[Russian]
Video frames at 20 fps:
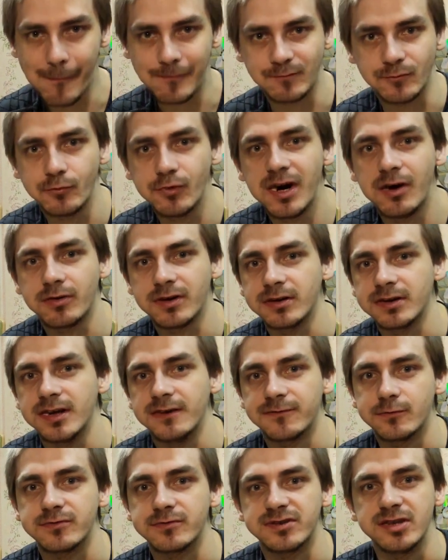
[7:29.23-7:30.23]
Вау, какая
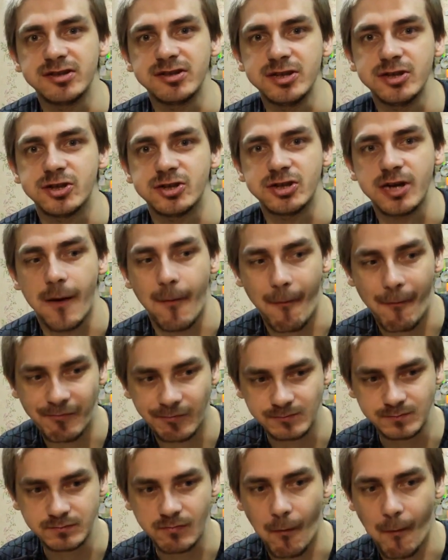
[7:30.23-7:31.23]
вкуснотища.
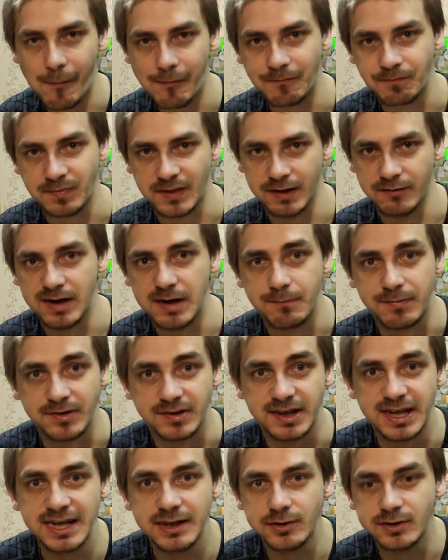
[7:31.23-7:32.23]
Вам
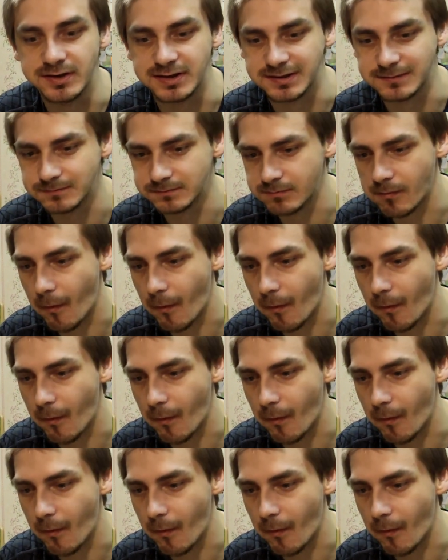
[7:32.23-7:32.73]
понравилось?